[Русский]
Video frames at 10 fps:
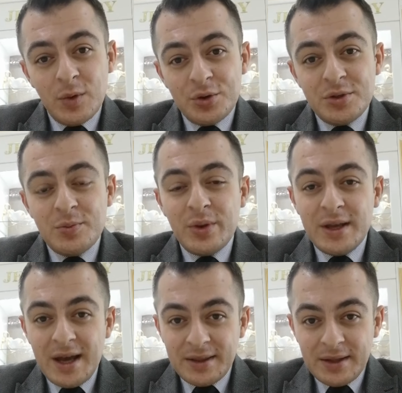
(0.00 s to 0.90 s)
очень
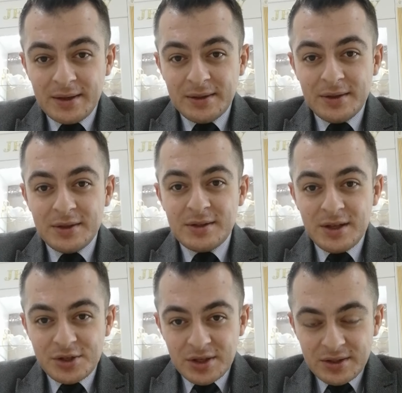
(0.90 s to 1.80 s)
приятно
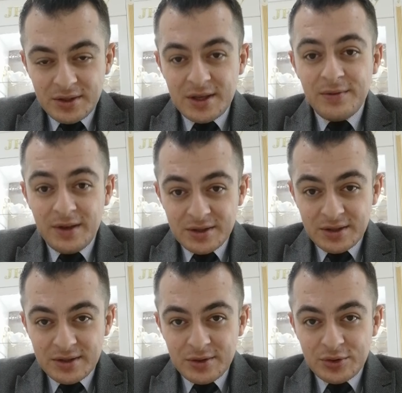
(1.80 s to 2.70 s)
слышать и
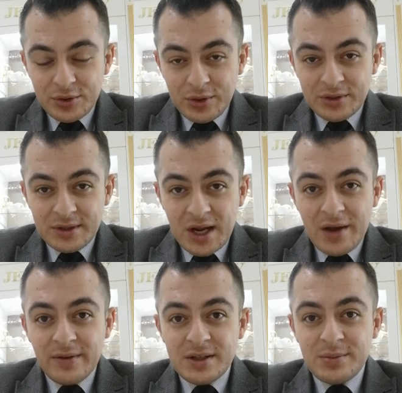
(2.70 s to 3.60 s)
видеть, что
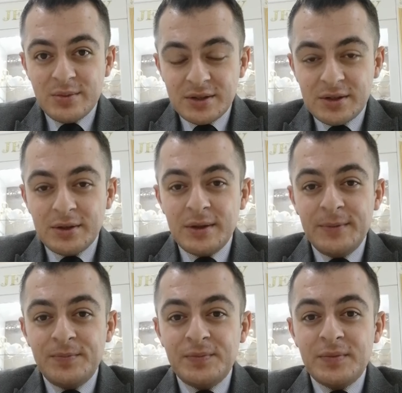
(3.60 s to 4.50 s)
здравый смысл
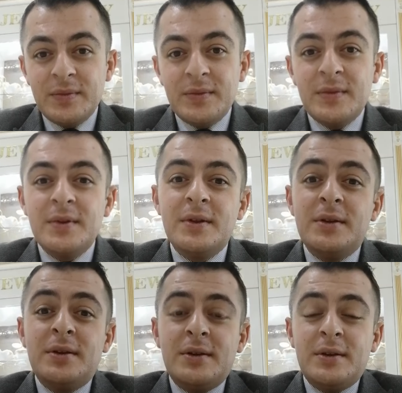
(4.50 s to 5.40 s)

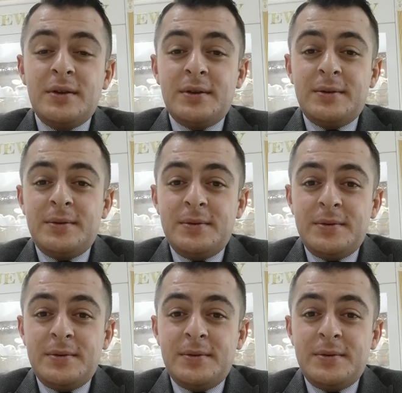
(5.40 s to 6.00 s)
э,